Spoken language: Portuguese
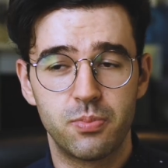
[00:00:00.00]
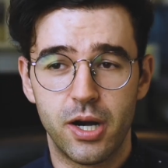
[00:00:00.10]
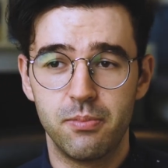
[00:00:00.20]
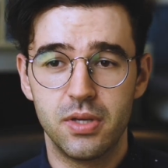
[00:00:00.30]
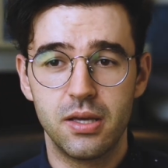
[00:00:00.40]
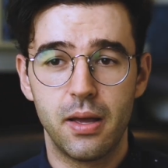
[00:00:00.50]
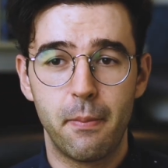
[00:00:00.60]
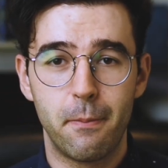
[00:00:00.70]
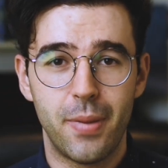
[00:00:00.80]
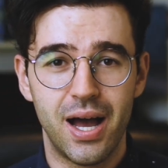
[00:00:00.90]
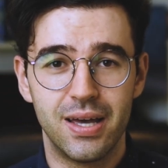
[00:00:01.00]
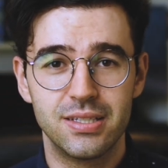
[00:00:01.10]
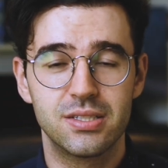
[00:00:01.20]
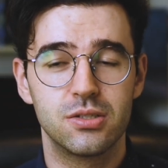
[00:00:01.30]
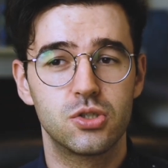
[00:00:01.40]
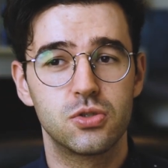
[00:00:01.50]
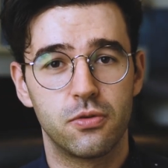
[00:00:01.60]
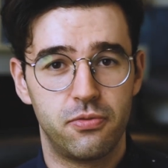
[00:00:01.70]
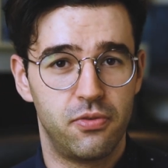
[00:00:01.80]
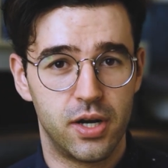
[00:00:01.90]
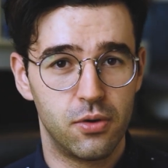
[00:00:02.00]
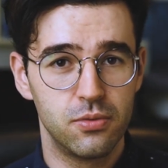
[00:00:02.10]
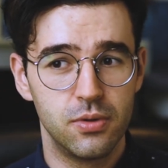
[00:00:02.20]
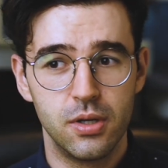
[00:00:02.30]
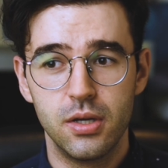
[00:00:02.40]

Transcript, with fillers: que para mim mais sofreu